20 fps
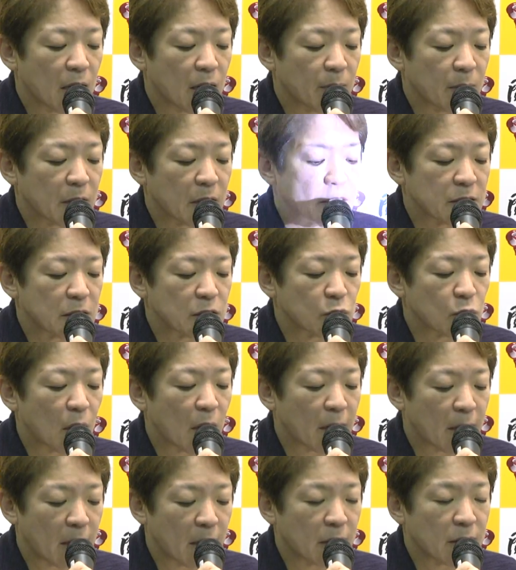また全場
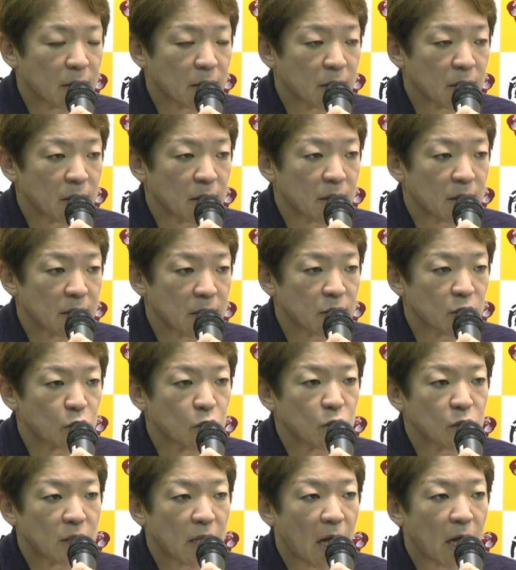アゲインに
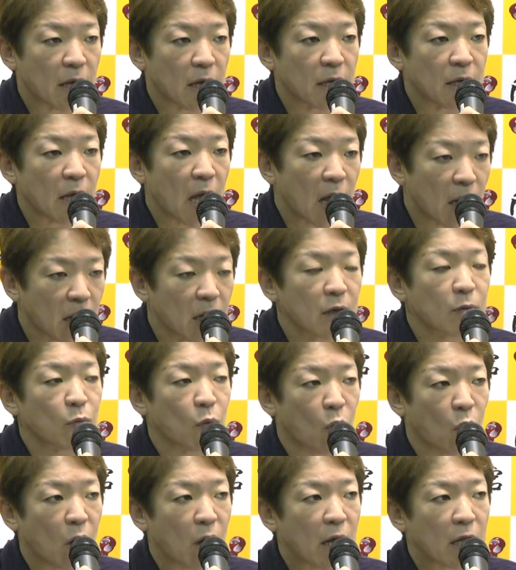続いてアゲイン
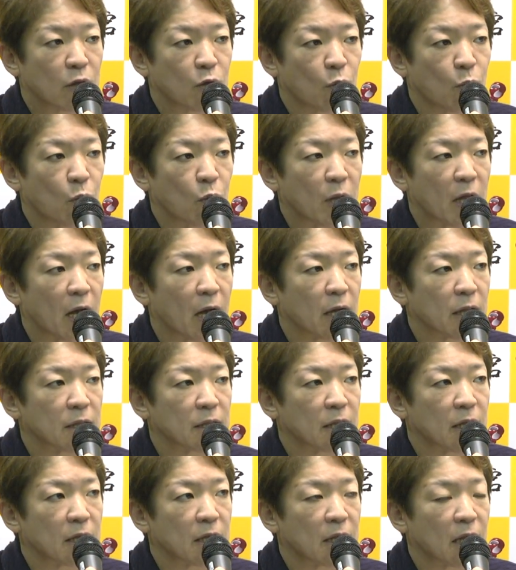もあと盛り上がっ
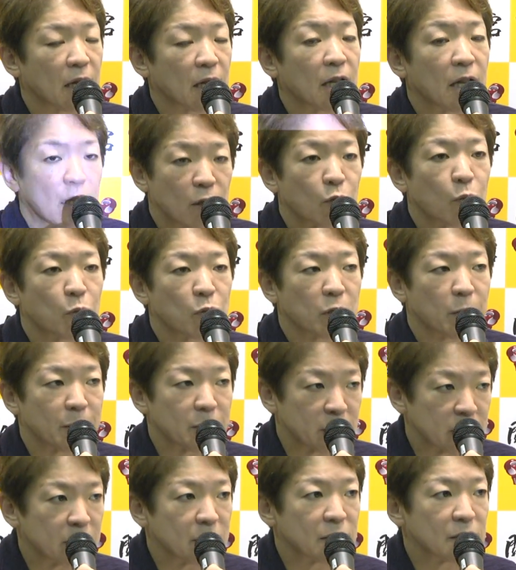ていったらいいなと思ってま
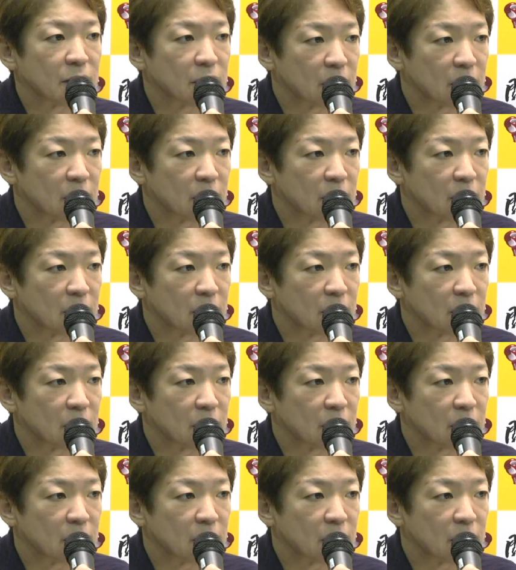す。